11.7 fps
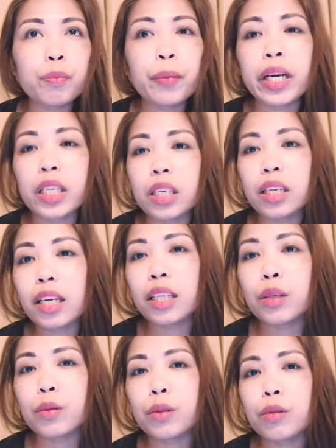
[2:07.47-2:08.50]
part na
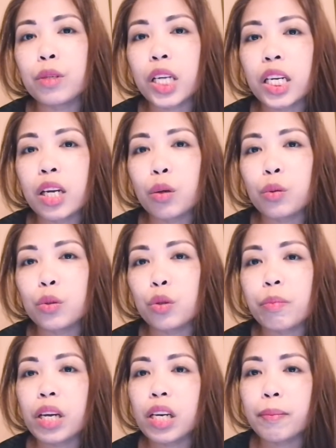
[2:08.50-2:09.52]
yun, kung saan ako
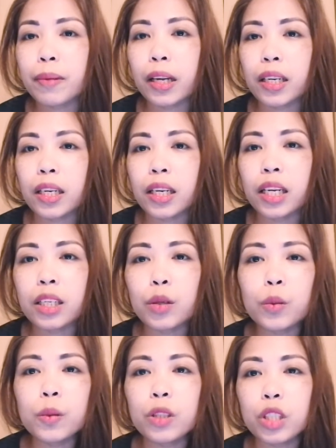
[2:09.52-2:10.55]
sumilip kanina,
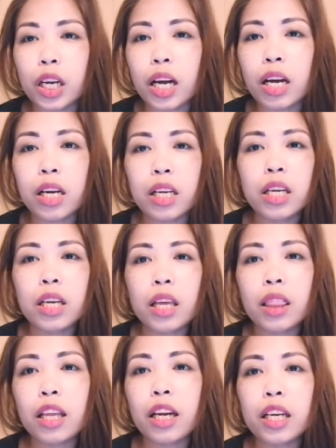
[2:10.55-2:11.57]
doon siya
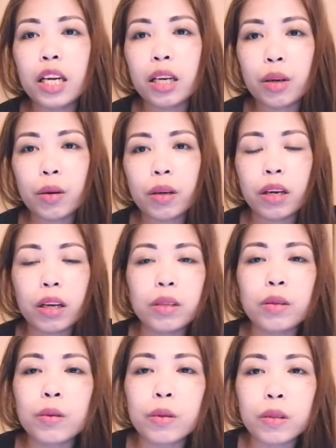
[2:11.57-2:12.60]
talaga na,
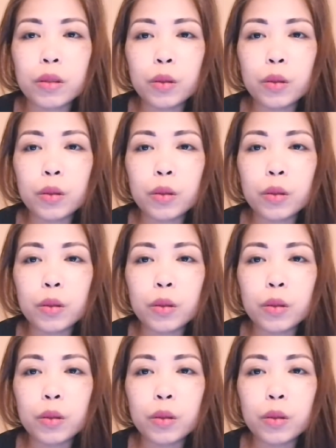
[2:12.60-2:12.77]
ano,